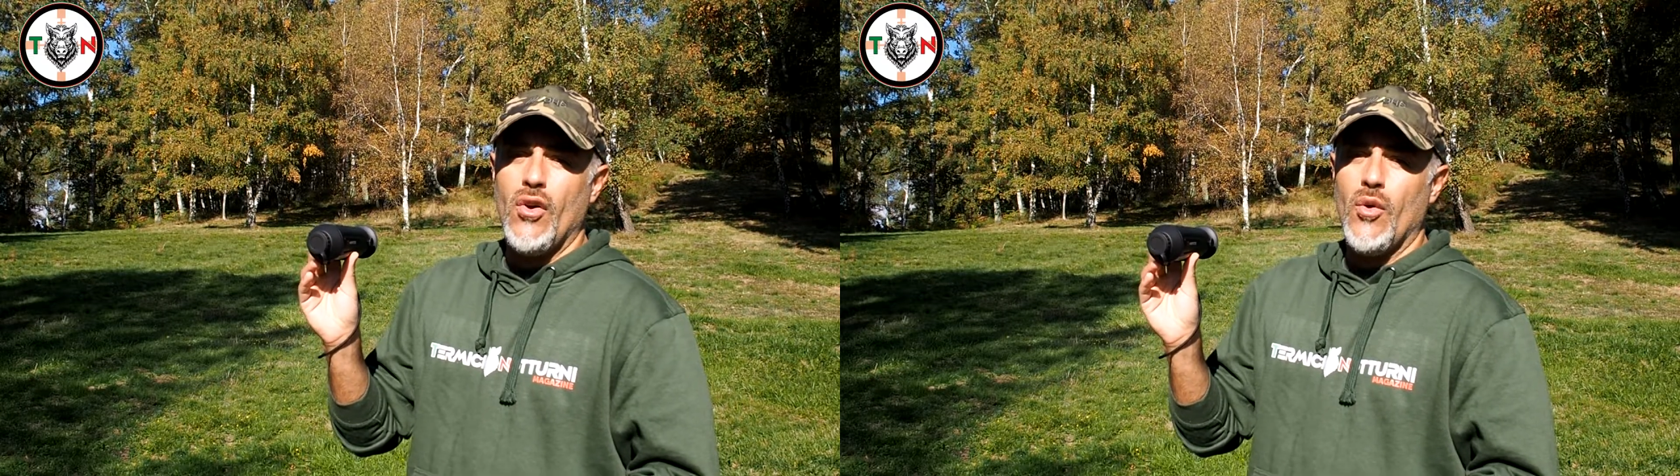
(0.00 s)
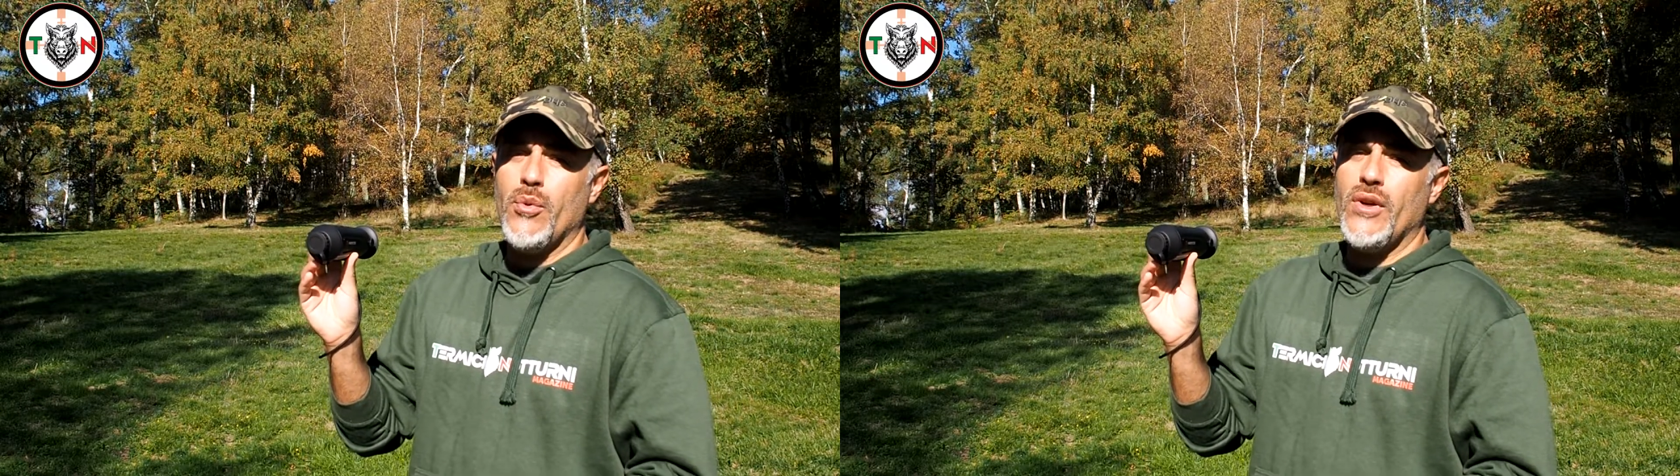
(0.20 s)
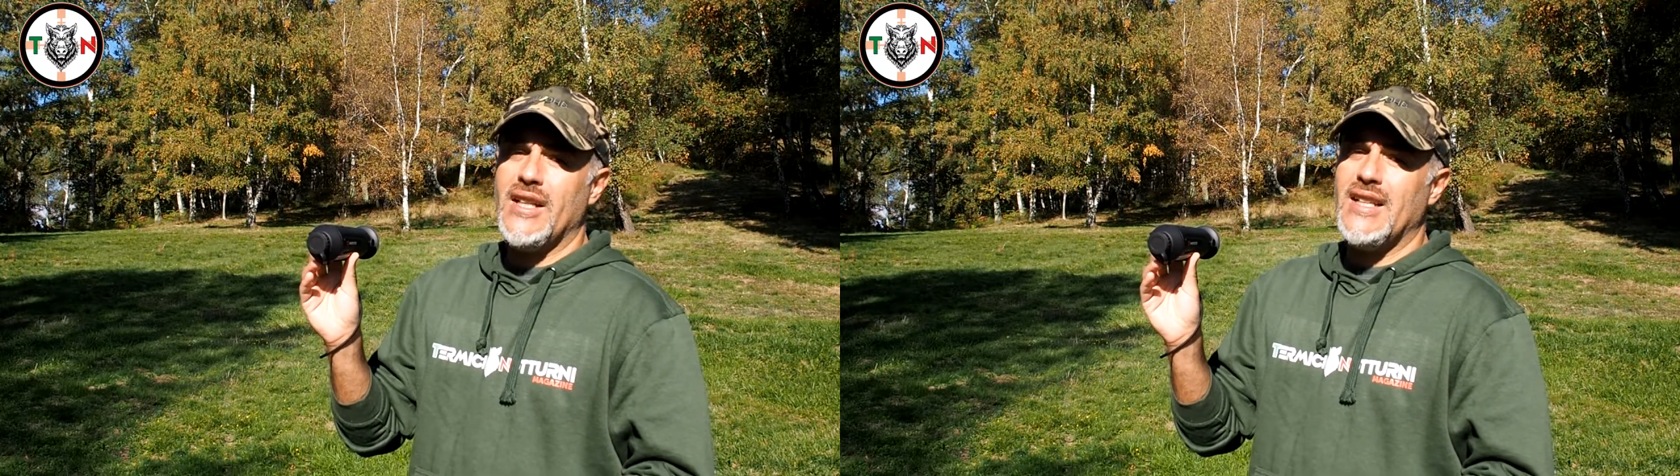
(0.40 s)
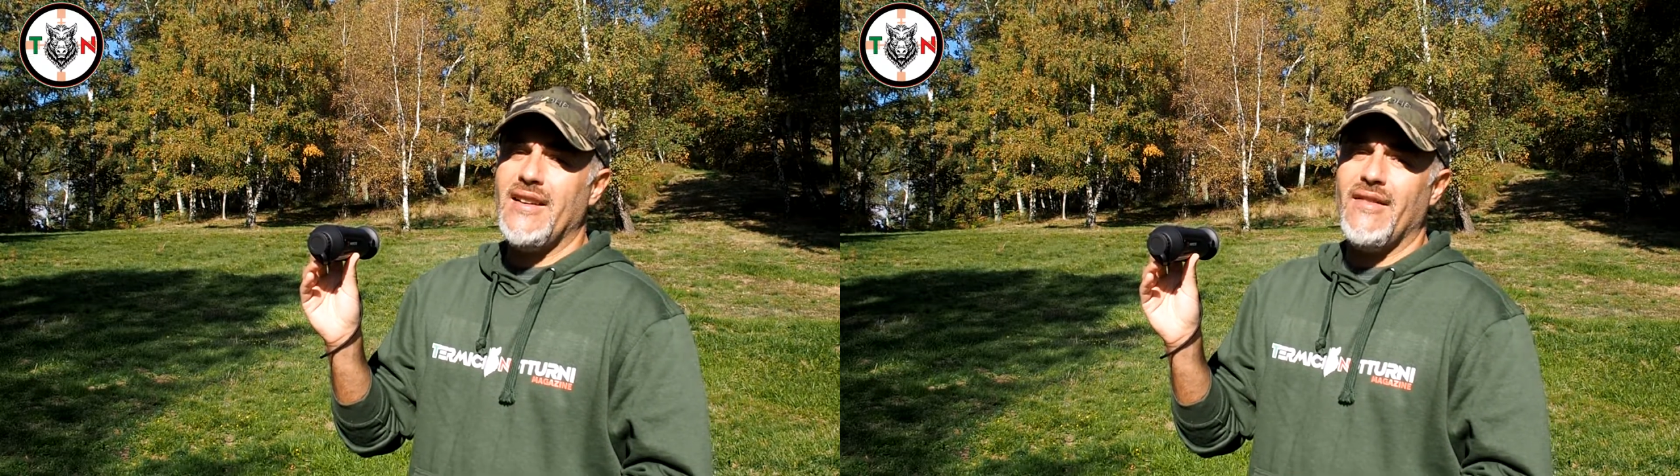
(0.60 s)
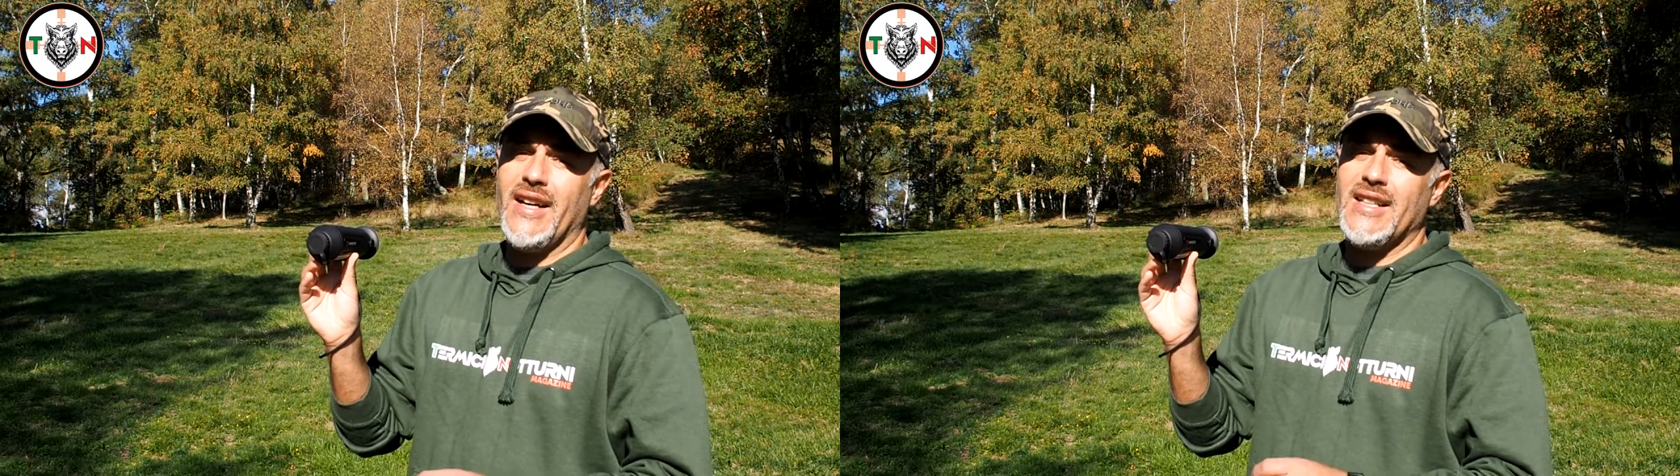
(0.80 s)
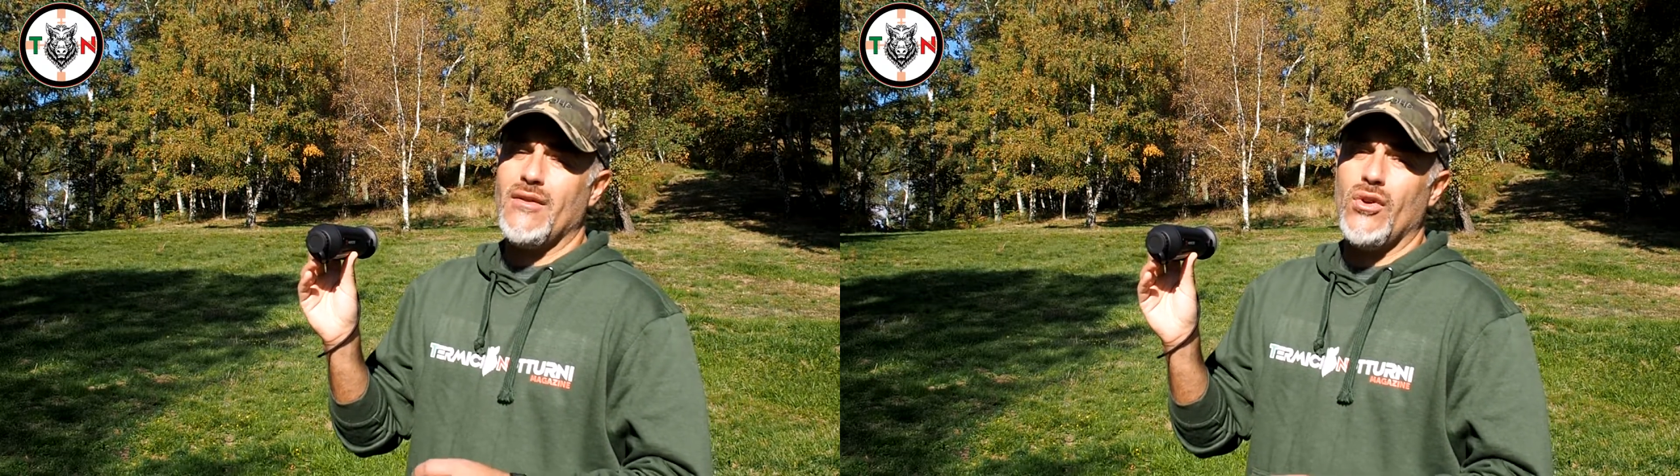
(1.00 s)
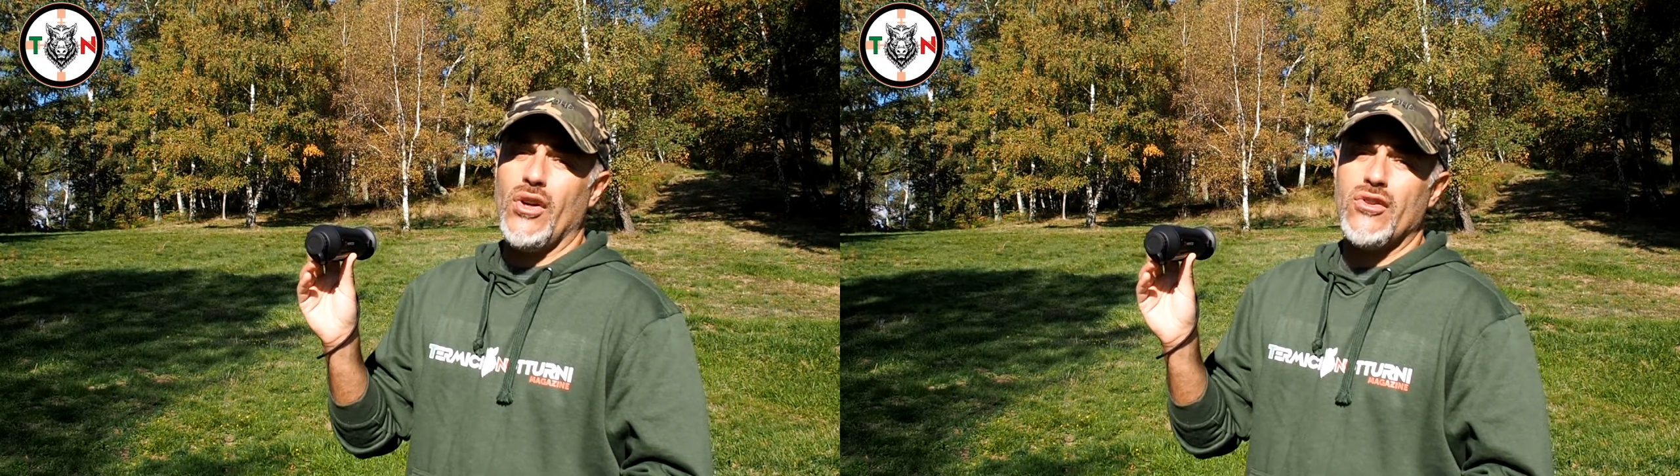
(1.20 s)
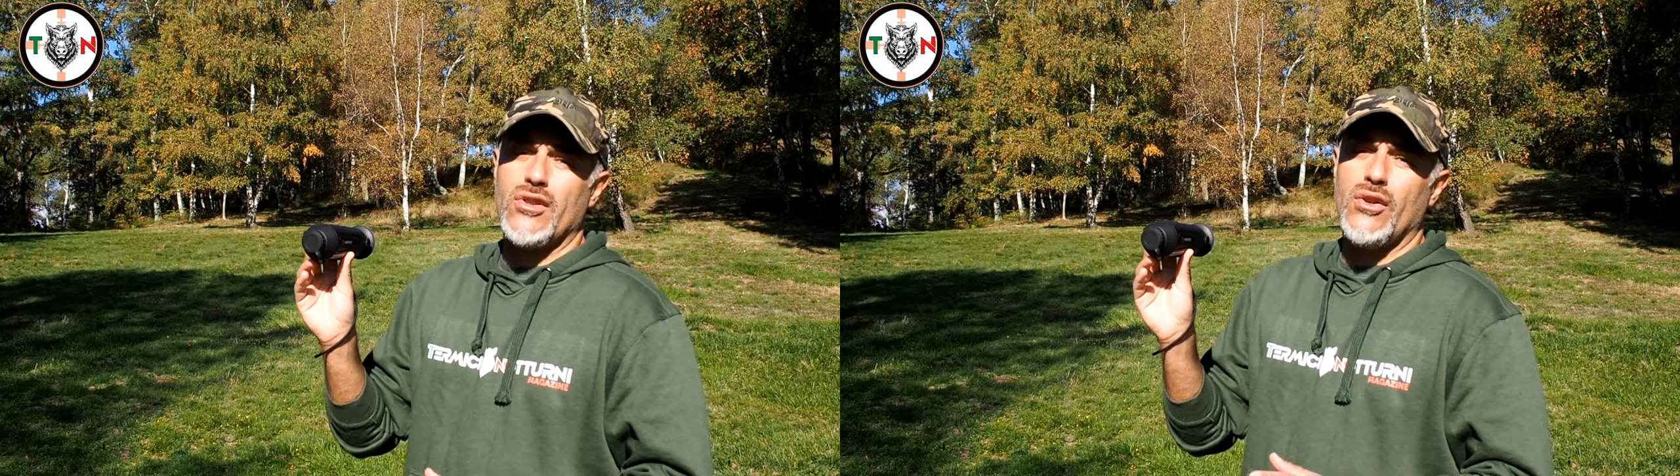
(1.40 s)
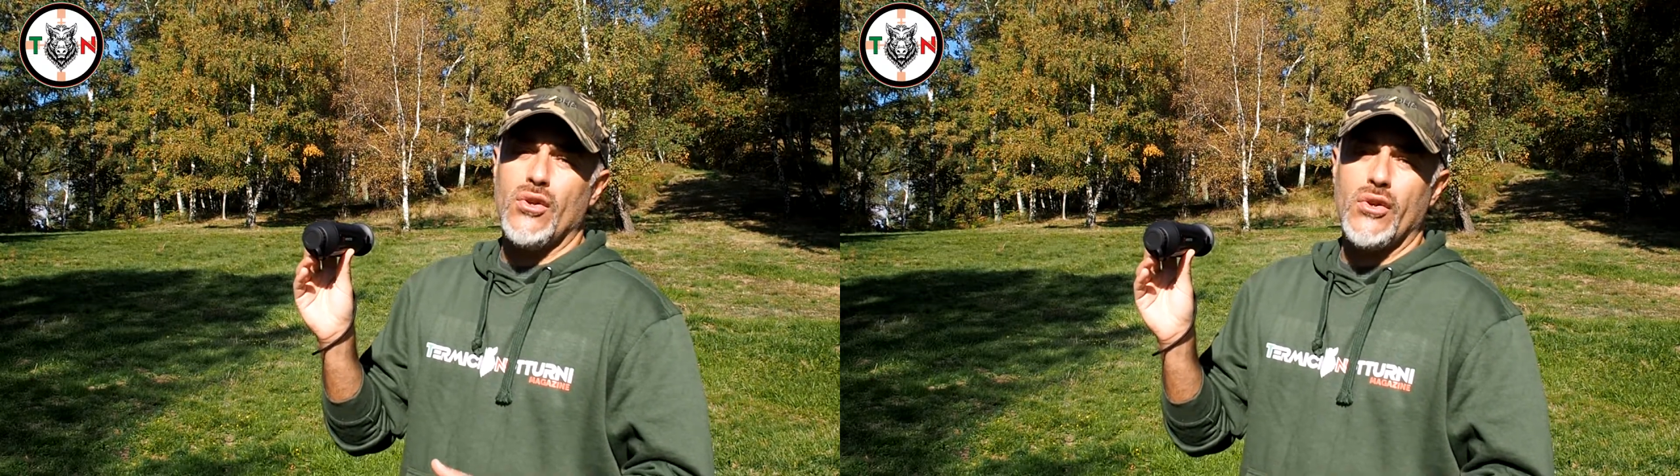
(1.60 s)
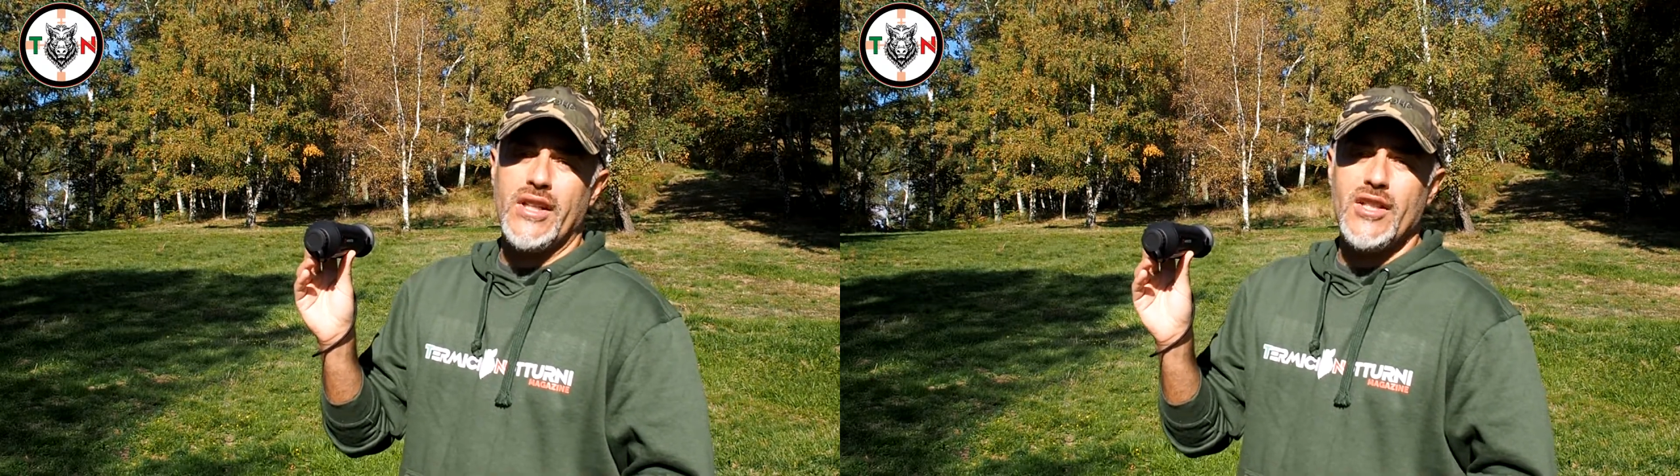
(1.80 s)
oppure delle varie tavolozze
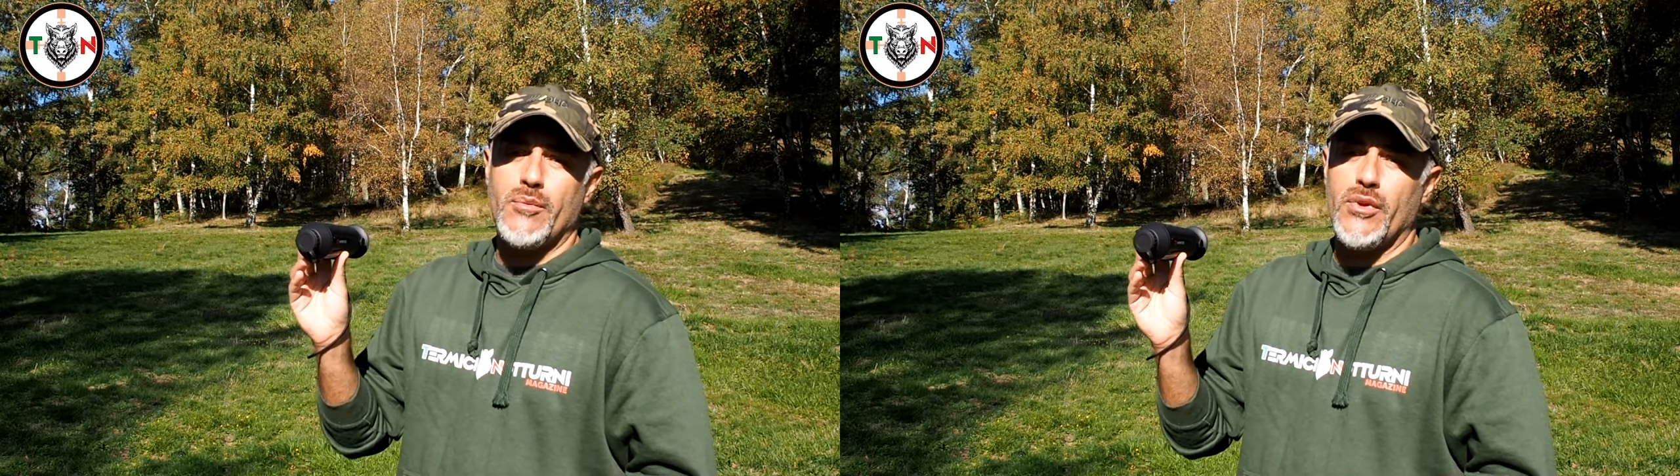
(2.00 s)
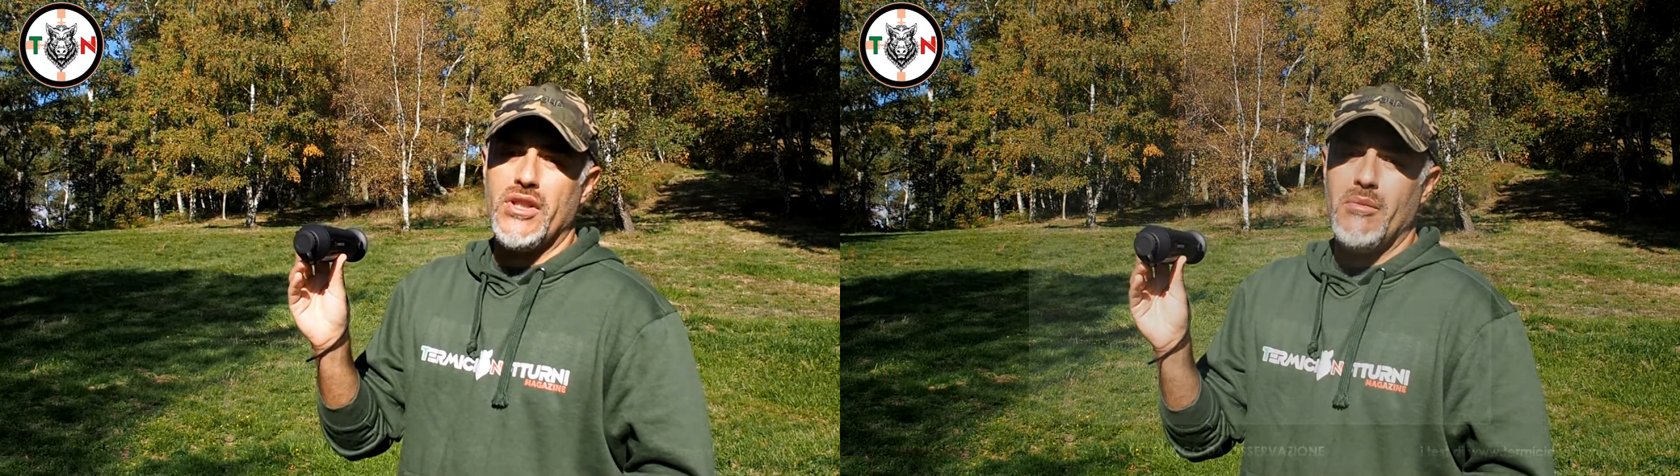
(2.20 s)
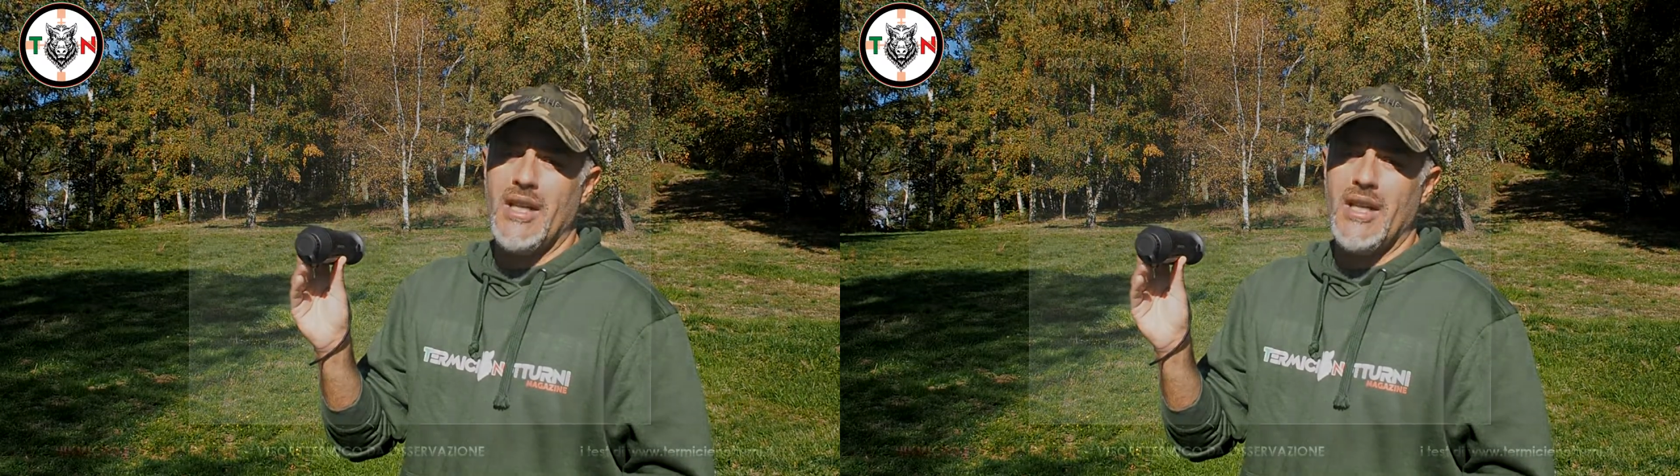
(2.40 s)
colore disponibili